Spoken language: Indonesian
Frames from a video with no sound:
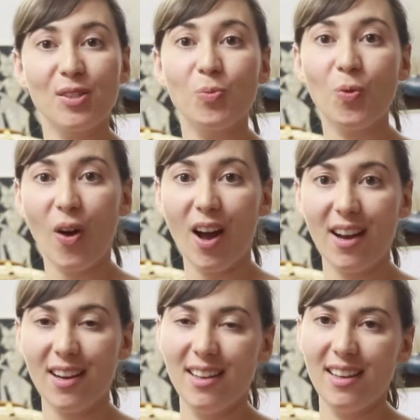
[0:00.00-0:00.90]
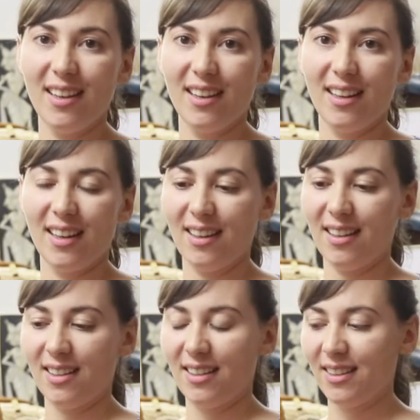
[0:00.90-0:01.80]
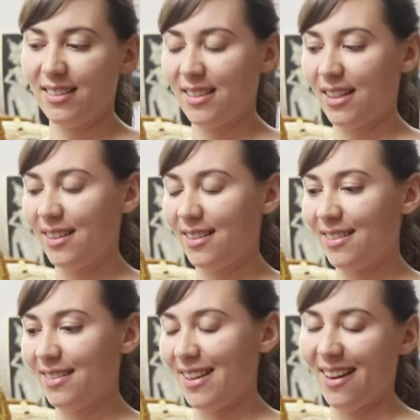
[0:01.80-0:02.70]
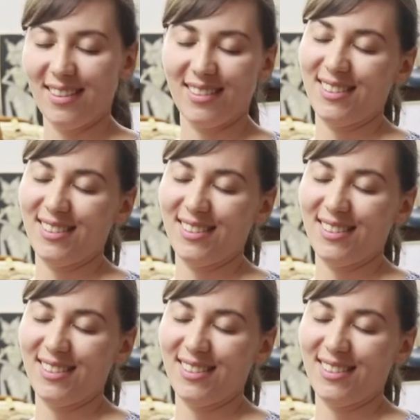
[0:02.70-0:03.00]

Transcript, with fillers: semua uh, dan ya